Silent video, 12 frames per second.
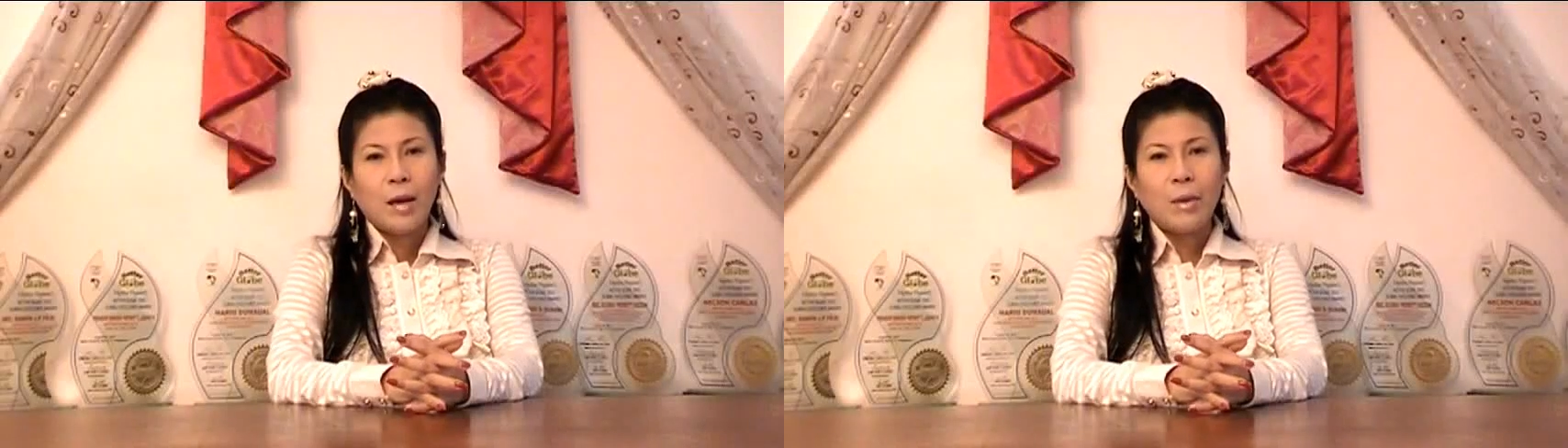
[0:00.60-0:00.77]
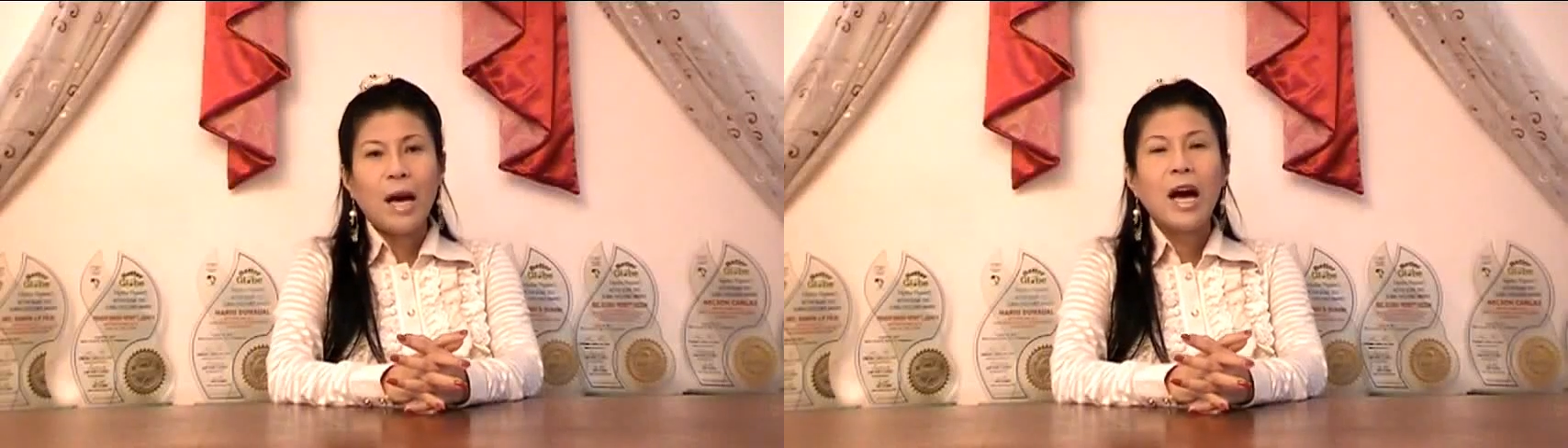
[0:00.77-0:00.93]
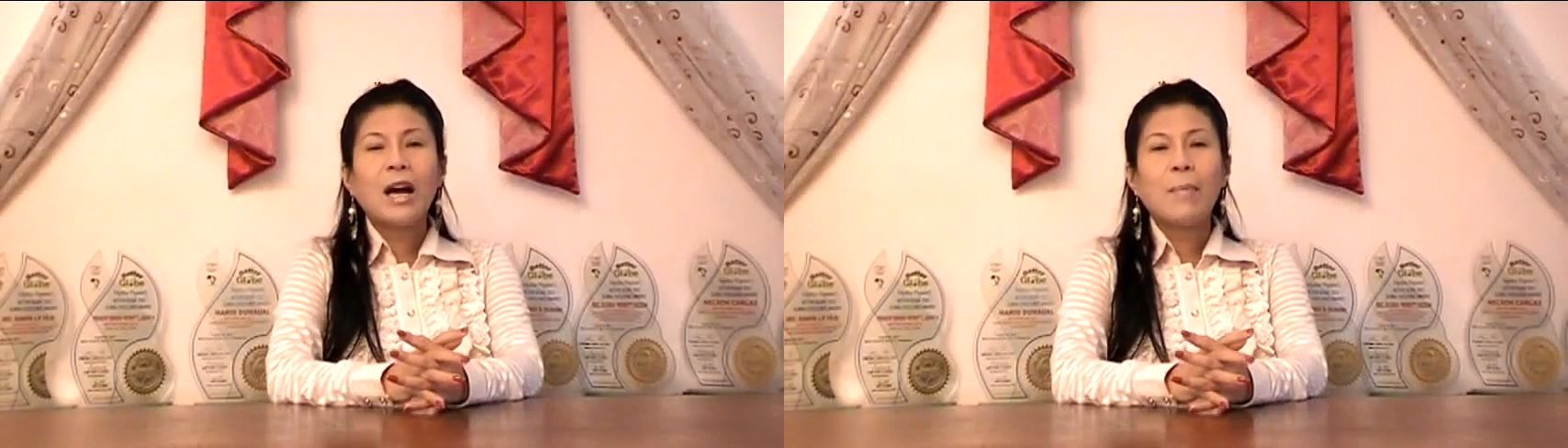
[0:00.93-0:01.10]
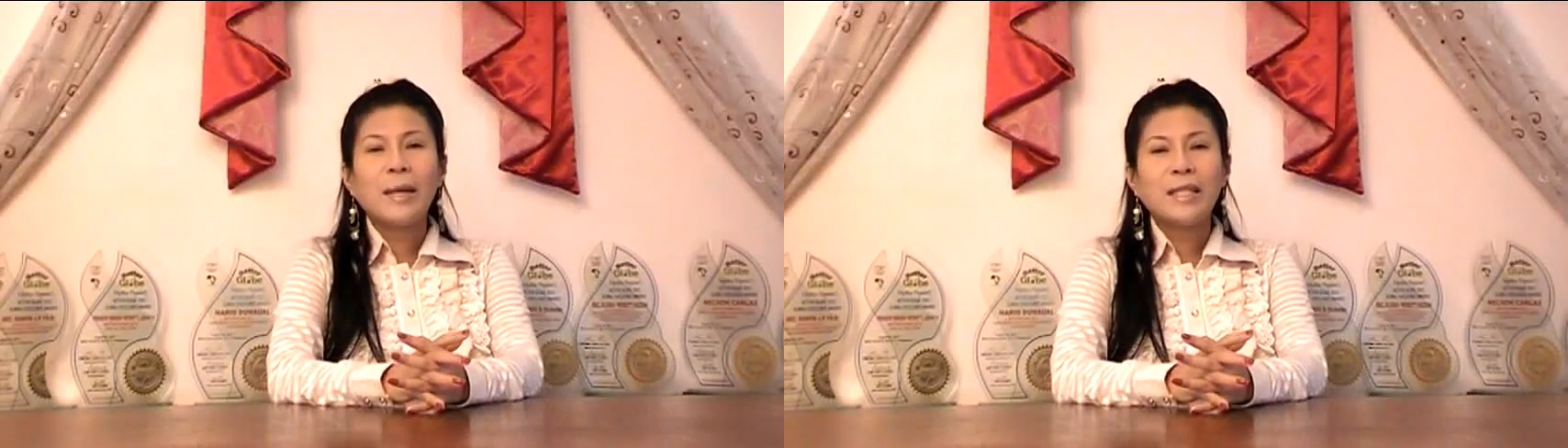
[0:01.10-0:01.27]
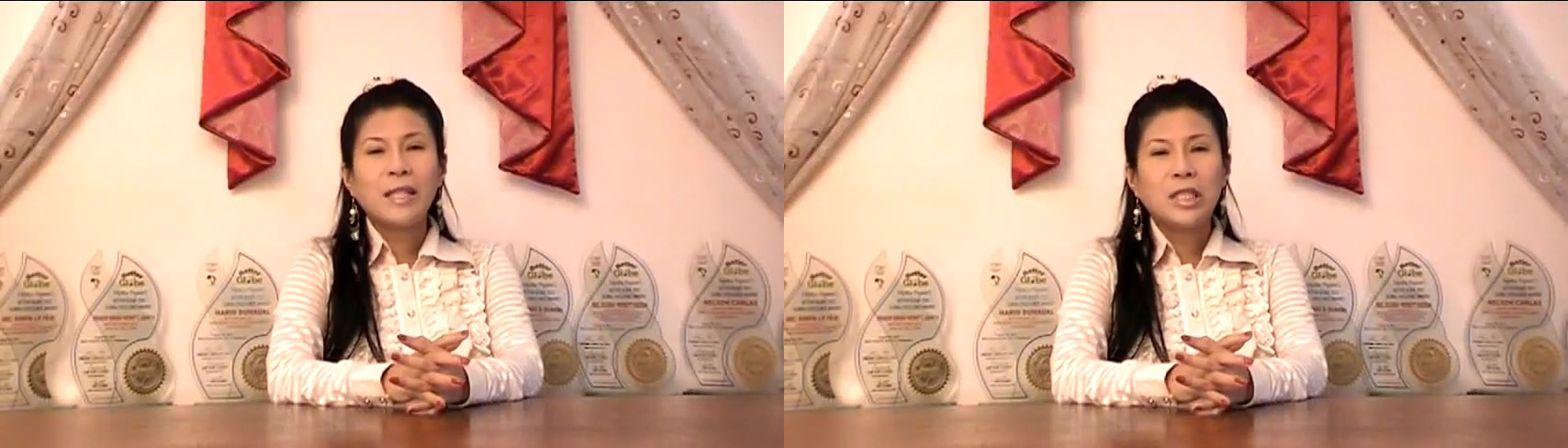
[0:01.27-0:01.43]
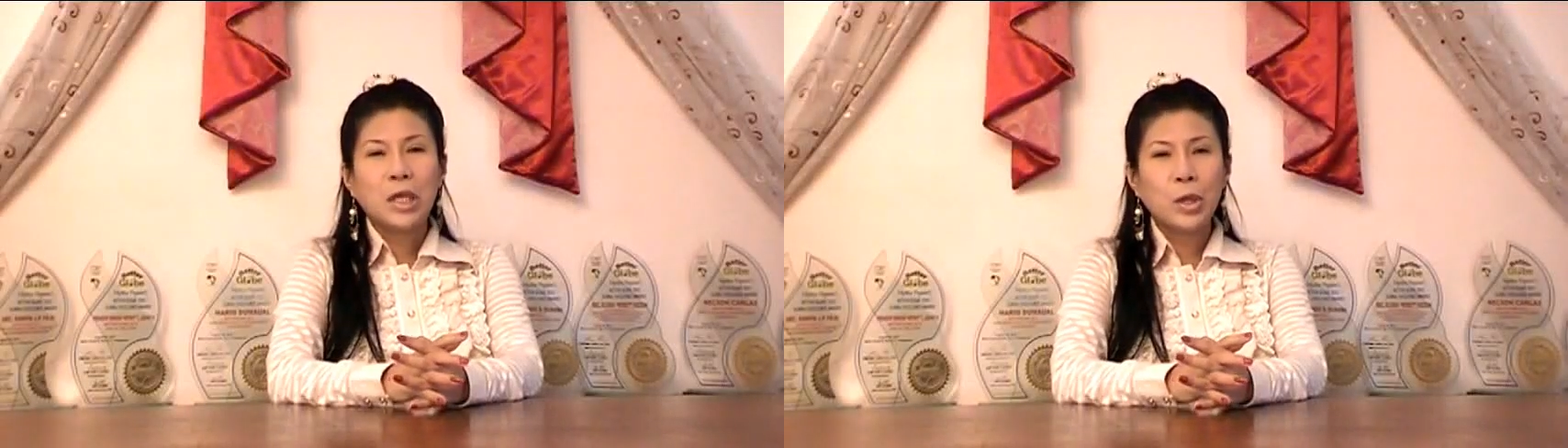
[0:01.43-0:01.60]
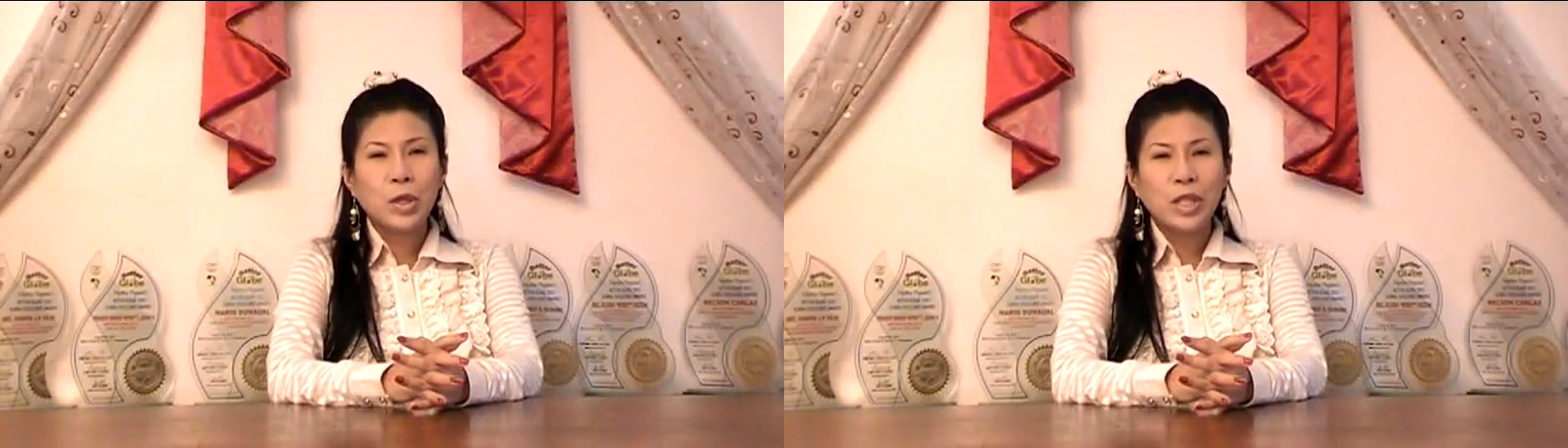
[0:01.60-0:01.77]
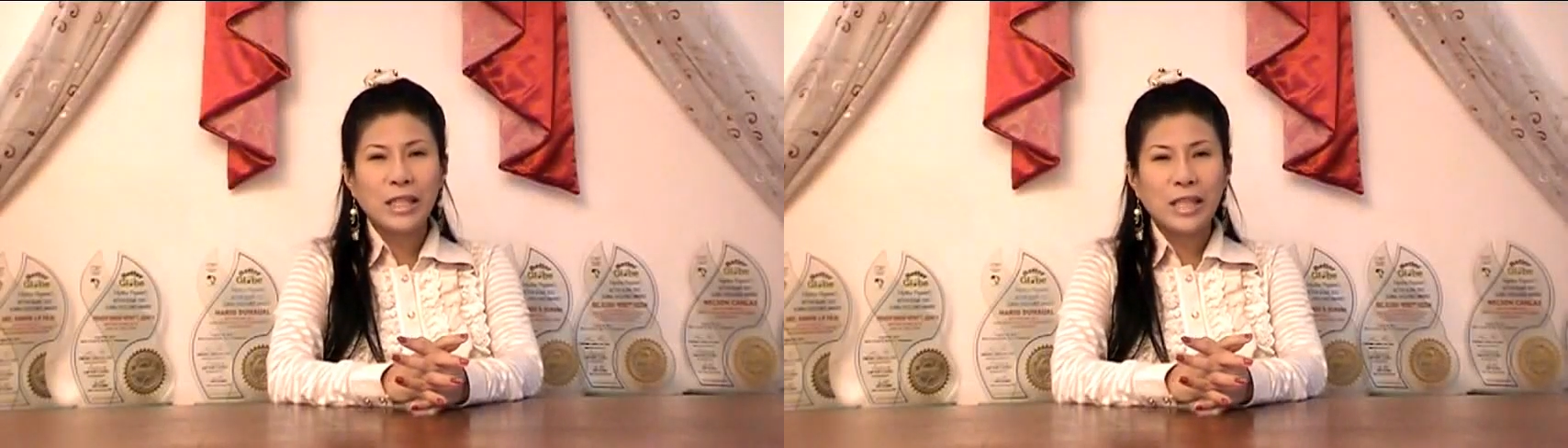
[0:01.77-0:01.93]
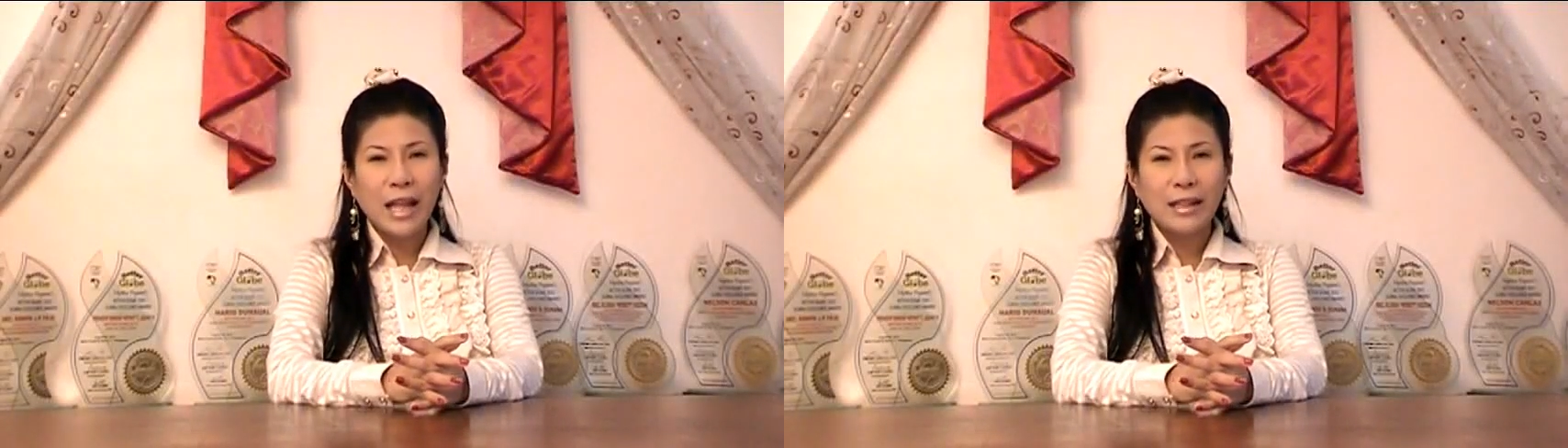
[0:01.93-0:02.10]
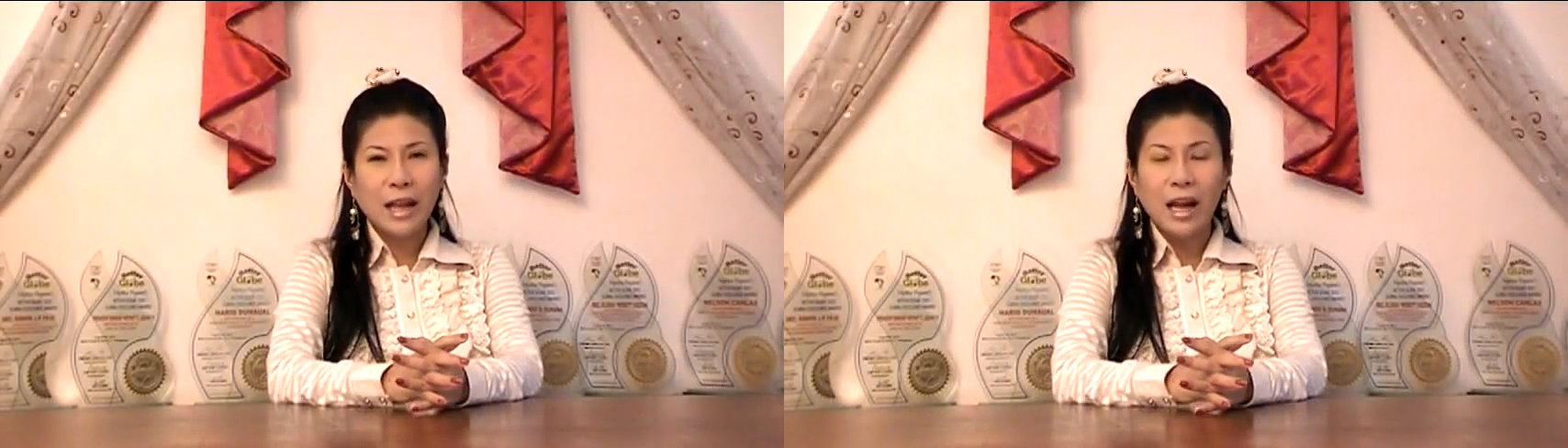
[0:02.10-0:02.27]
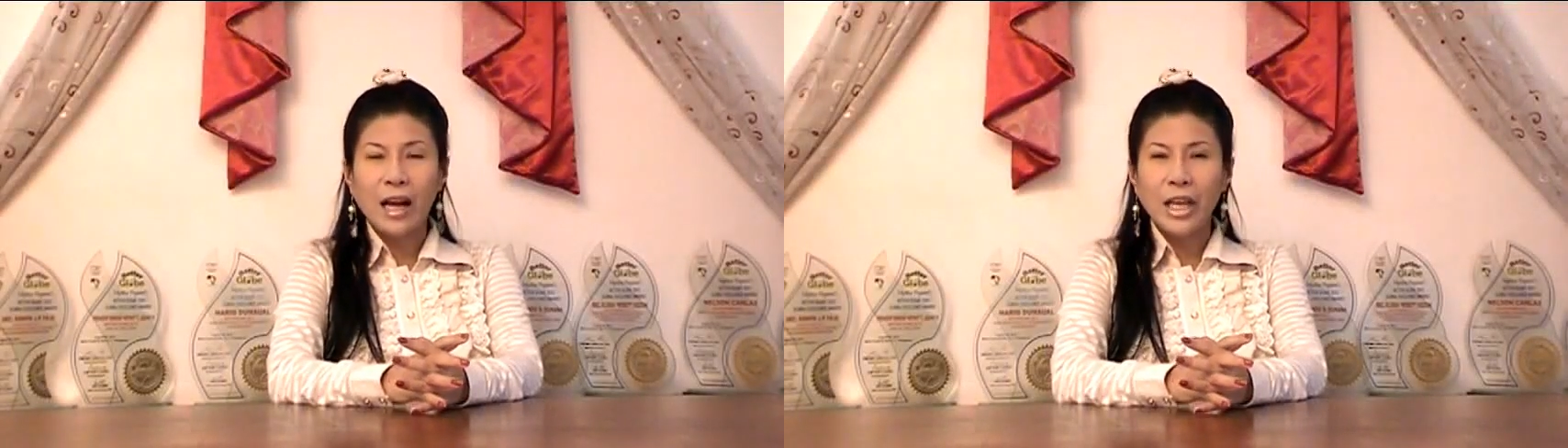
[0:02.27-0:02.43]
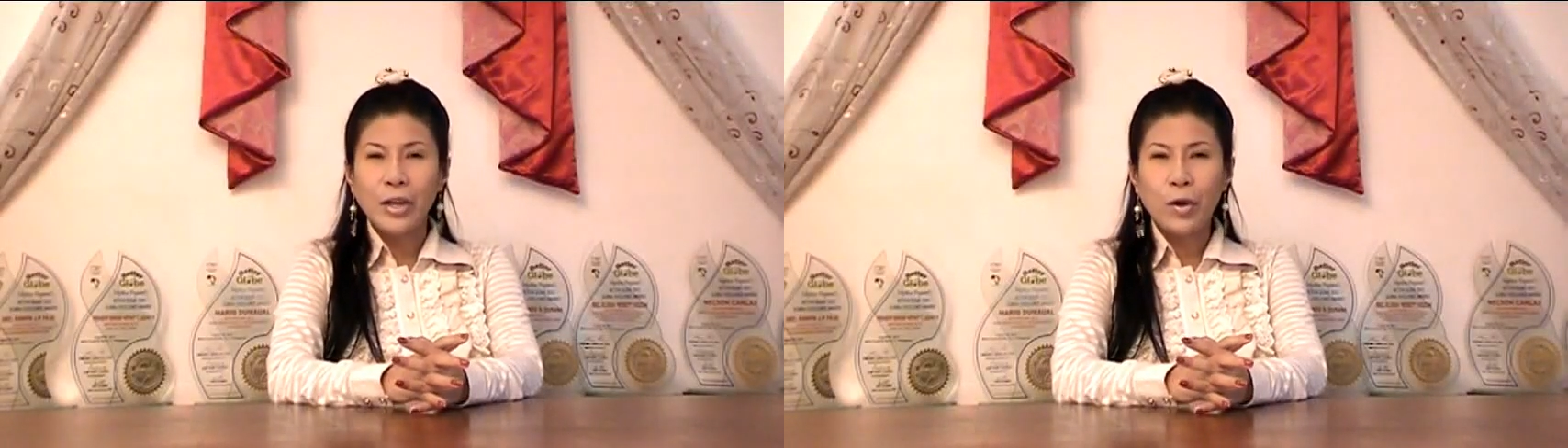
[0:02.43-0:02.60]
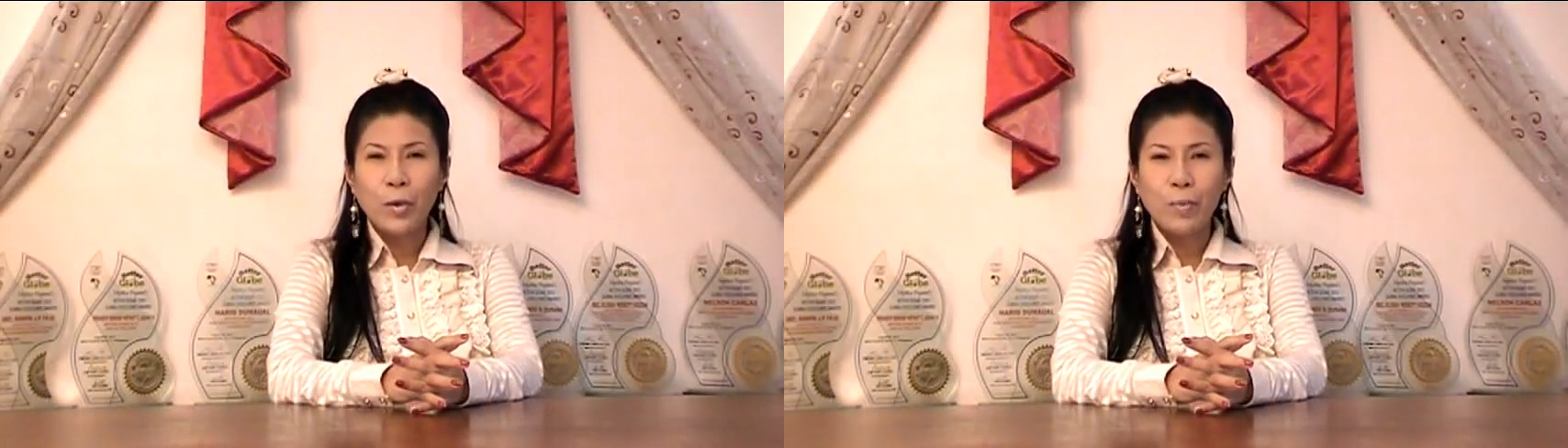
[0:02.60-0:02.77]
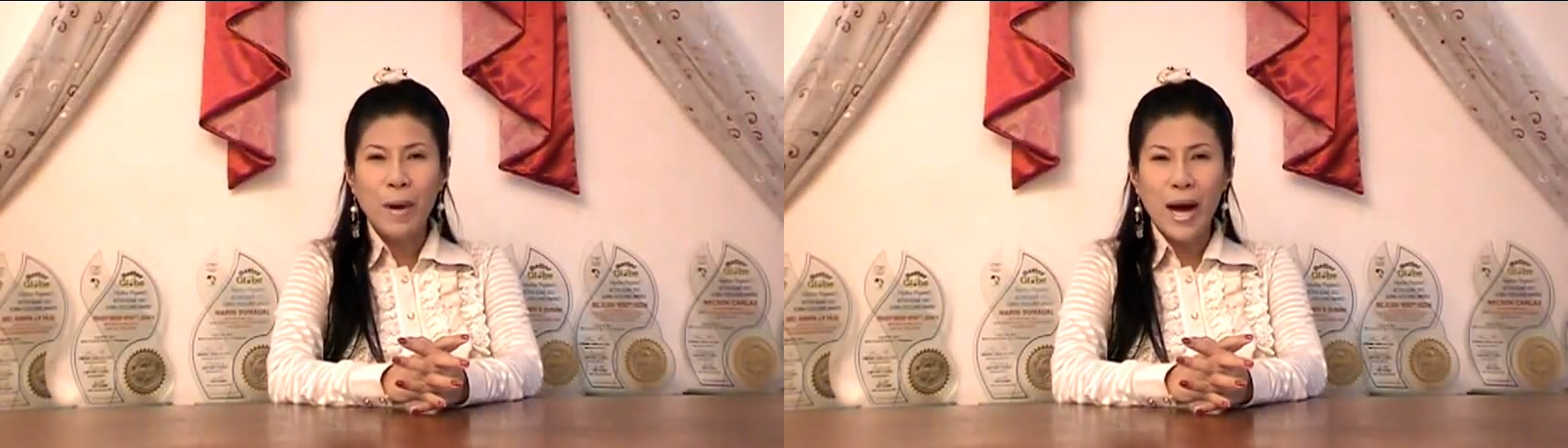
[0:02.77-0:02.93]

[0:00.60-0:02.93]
Mga kapatid, siguro nagtataka kayo kung